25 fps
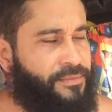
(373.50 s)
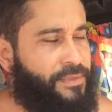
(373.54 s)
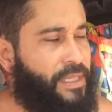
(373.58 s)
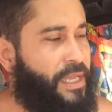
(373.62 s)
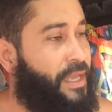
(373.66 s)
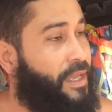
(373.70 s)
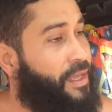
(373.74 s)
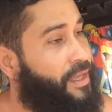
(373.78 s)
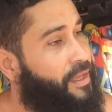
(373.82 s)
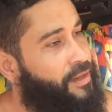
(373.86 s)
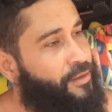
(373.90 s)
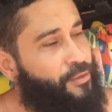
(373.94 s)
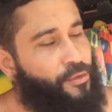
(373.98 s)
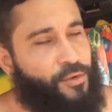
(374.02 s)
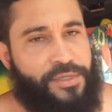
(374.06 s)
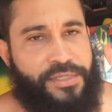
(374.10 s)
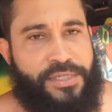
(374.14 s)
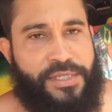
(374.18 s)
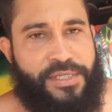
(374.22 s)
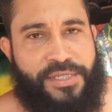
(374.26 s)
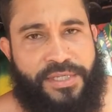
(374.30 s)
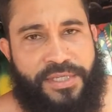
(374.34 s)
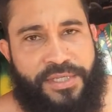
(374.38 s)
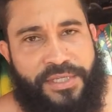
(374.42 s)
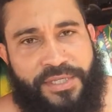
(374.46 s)
É
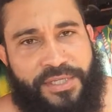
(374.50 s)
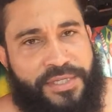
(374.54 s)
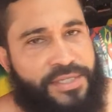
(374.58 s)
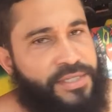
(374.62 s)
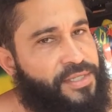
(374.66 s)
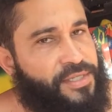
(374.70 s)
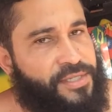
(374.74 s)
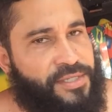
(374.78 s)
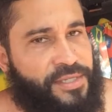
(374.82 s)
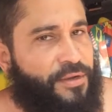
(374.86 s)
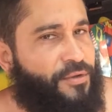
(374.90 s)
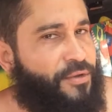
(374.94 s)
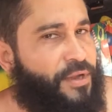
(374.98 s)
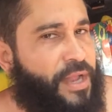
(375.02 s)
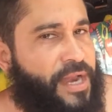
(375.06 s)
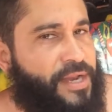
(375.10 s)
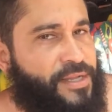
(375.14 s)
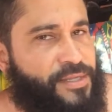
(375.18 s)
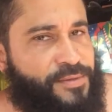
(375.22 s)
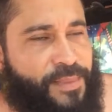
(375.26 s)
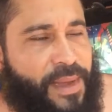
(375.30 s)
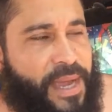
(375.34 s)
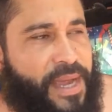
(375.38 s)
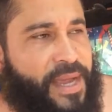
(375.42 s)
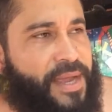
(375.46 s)
coisa de, de,
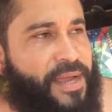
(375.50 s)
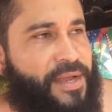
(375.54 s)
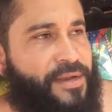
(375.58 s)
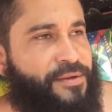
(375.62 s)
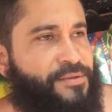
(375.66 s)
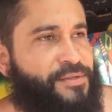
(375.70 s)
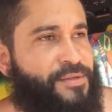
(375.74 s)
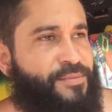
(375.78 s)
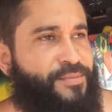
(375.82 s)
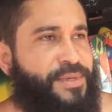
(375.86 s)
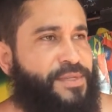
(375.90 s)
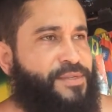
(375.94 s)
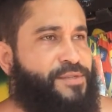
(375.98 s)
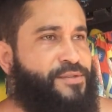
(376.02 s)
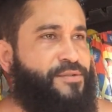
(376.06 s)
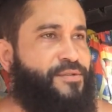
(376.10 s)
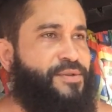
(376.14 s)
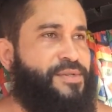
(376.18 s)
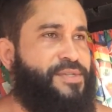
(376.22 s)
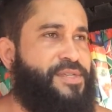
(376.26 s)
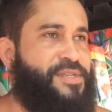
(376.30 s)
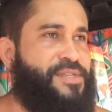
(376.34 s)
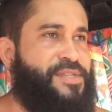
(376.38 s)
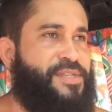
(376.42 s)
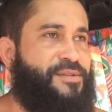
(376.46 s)
celulares baianos e
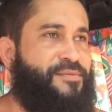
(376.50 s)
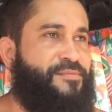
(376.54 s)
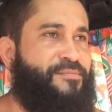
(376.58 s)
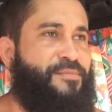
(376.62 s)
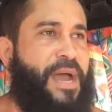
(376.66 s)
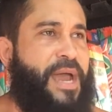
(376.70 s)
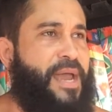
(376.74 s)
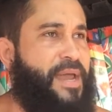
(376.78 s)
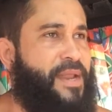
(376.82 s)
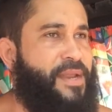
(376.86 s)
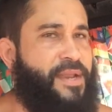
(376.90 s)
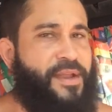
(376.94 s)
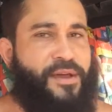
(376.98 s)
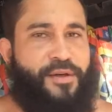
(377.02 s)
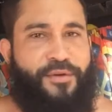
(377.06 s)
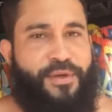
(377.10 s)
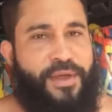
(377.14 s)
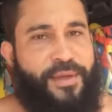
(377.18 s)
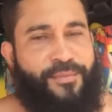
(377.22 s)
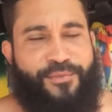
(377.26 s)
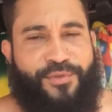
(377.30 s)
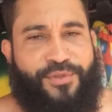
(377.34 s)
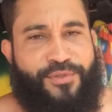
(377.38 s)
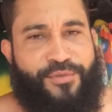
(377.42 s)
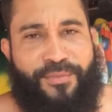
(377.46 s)
pessoas assim. O baianão
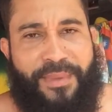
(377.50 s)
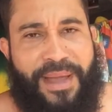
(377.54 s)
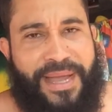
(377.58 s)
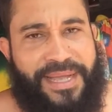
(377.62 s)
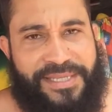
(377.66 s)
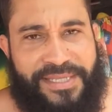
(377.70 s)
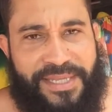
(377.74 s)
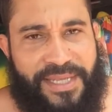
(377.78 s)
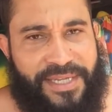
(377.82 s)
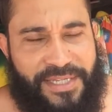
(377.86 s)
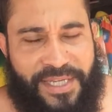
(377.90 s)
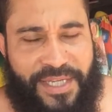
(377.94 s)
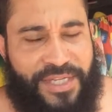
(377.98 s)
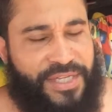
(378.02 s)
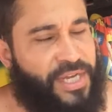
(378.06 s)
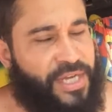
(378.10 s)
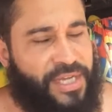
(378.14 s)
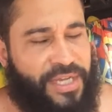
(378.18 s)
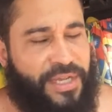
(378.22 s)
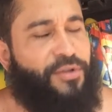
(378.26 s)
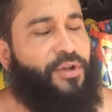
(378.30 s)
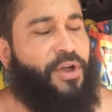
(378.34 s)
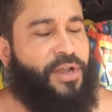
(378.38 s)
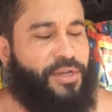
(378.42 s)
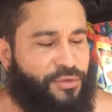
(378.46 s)
é muito massa, a gente
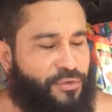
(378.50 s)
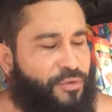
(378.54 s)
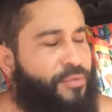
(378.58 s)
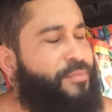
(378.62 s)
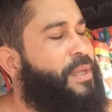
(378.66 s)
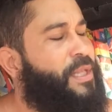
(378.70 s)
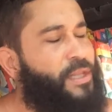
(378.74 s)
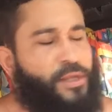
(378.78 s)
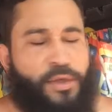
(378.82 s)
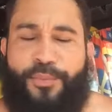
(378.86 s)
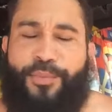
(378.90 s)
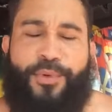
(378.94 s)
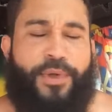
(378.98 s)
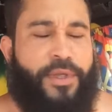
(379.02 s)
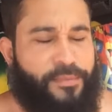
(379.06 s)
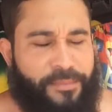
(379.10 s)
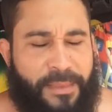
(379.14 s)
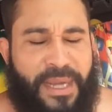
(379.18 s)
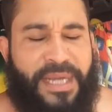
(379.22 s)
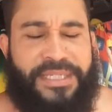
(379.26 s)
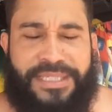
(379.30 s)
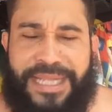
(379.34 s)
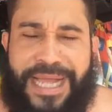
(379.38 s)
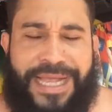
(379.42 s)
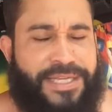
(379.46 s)
aqui gosta de dormir até um pouquinho
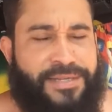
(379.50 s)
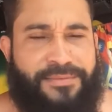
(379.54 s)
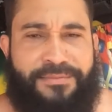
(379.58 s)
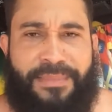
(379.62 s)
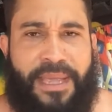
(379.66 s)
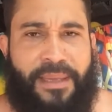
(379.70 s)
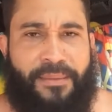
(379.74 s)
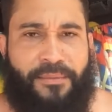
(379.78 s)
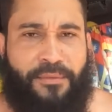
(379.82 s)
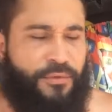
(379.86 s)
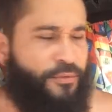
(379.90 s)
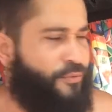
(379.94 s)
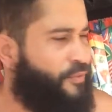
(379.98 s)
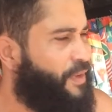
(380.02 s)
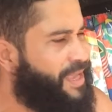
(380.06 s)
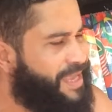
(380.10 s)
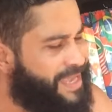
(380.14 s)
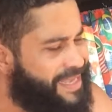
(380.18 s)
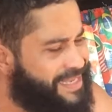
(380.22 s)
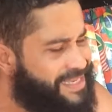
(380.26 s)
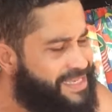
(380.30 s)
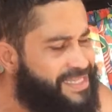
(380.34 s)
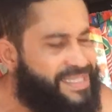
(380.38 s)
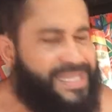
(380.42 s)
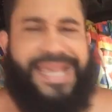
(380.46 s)
mais tarde mesmo. Não
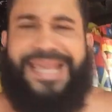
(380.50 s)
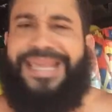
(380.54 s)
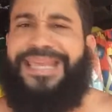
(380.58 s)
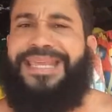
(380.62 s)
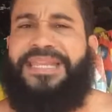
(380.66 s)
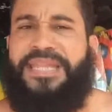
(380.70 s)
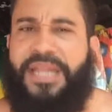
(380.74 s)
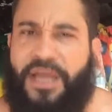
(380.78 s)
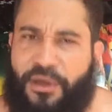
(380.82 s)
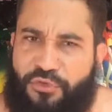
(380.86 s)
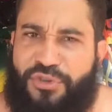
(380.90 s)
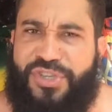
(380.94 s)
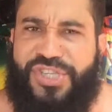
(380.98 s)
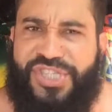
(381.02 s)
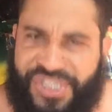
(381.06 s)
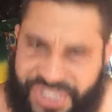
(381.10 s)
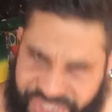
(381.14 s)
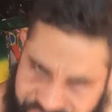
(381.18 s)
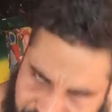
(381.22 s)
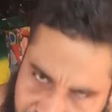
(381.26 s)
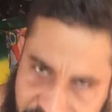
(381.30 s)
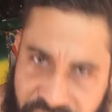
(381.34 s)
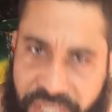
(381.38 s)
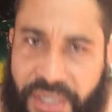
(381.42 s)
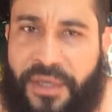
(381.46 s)
vem dizer que não, que
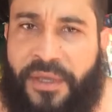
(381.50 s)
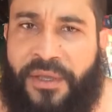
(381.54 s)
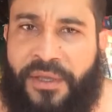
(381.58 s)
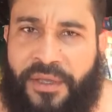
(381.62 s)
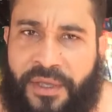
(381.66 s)
sim.